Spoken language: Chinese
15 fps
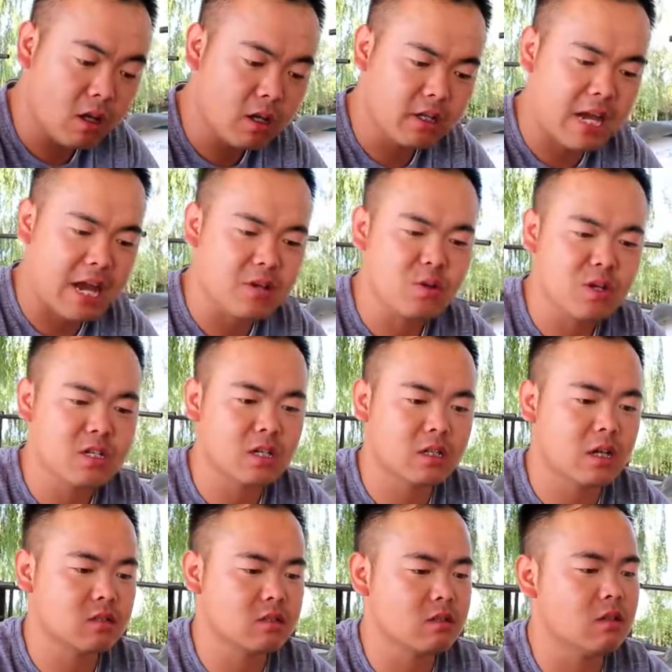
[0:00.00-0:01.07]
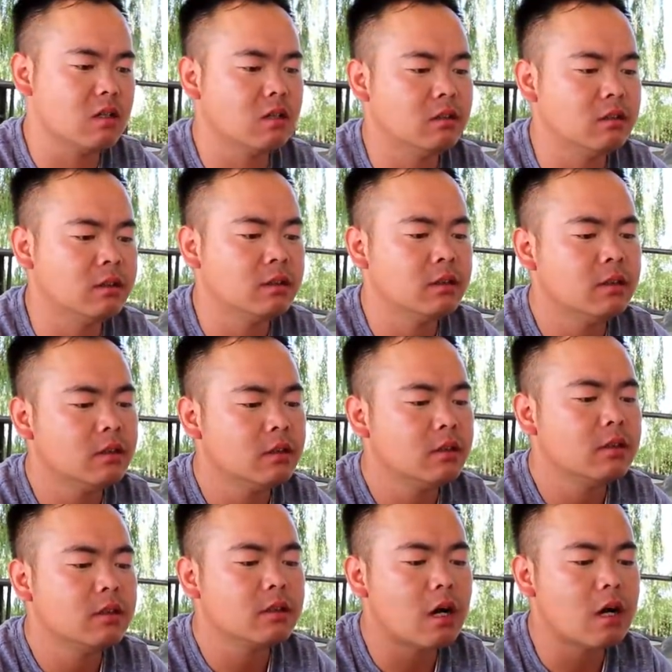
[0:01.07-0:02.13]
感觉一下它这个
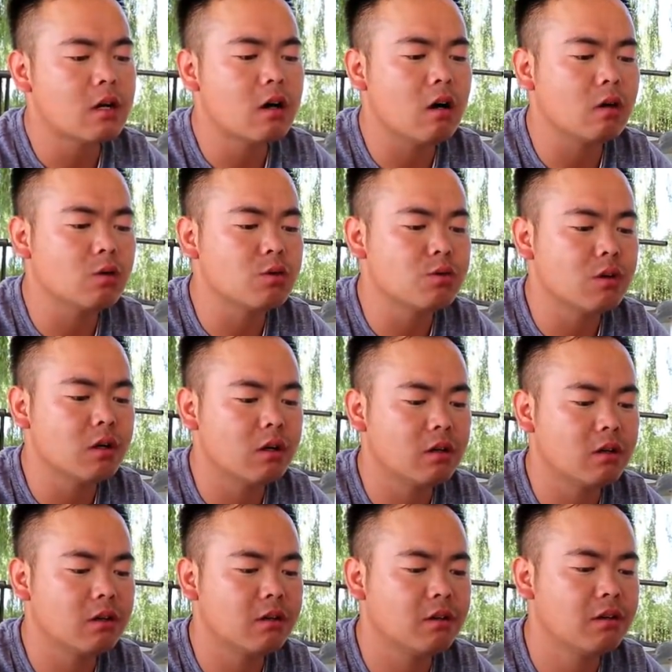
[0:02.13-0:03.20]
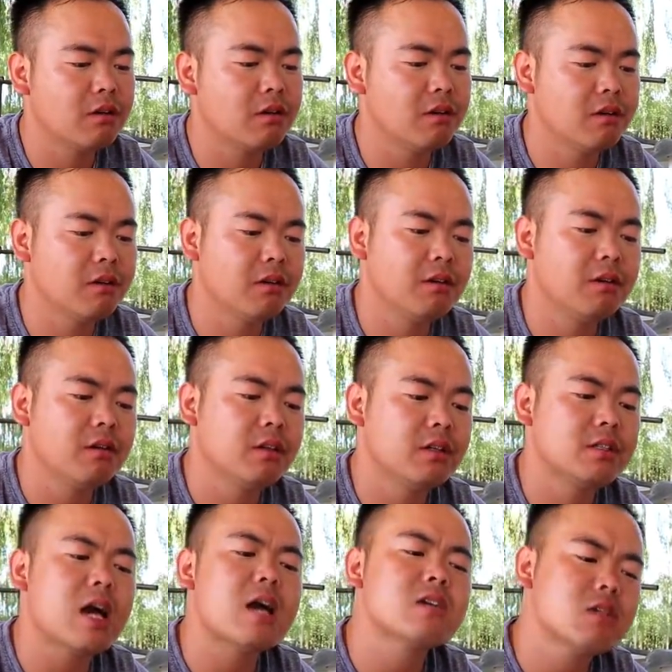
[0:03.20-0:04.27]
刚烤的鱼。
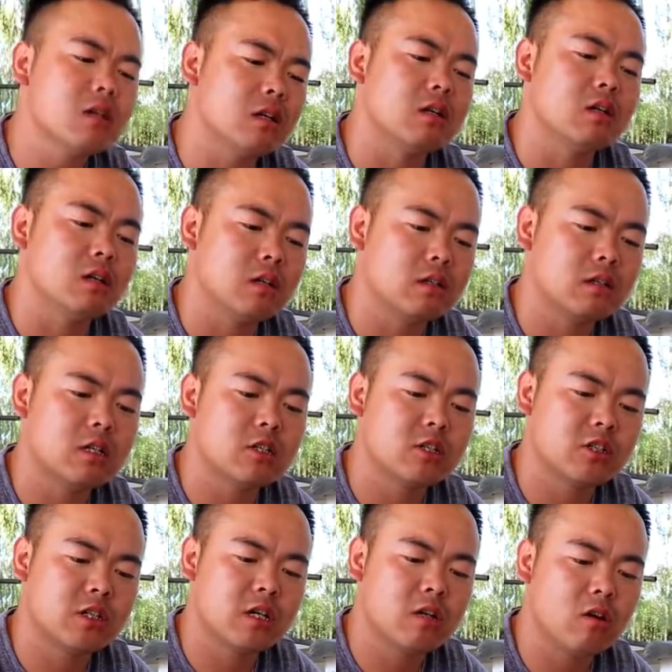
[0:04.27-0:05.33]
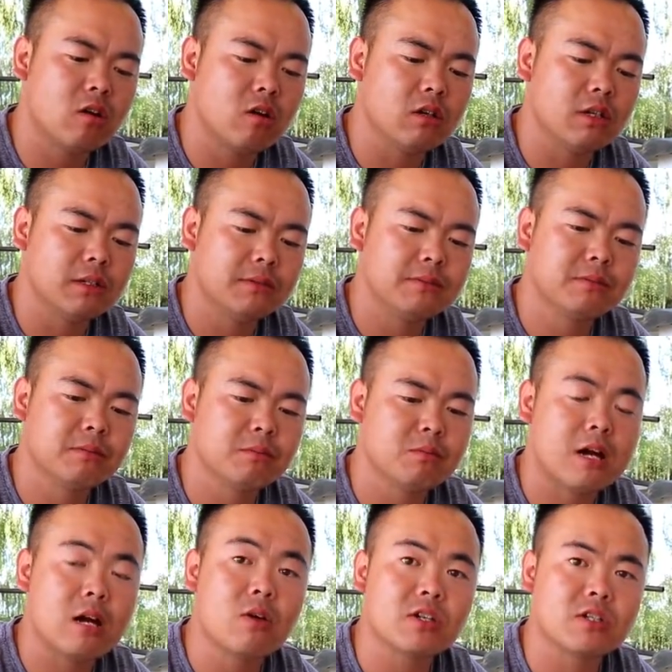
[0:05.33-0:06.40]
加热才是提前烤好的，不
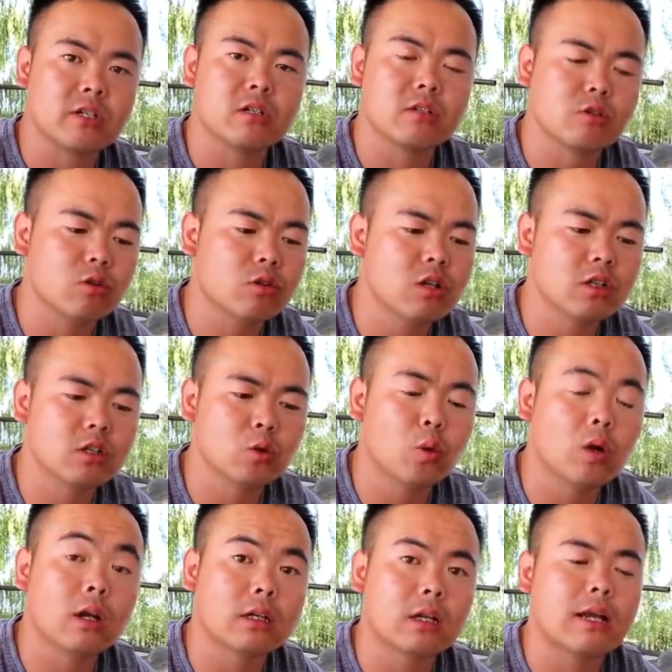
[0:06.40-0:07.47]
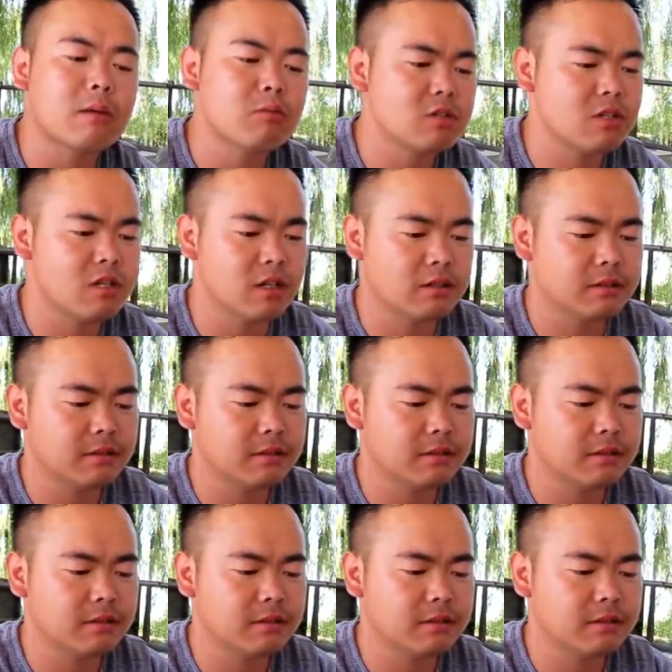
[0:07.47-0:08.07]
然的话，游游客一多了，它来不及。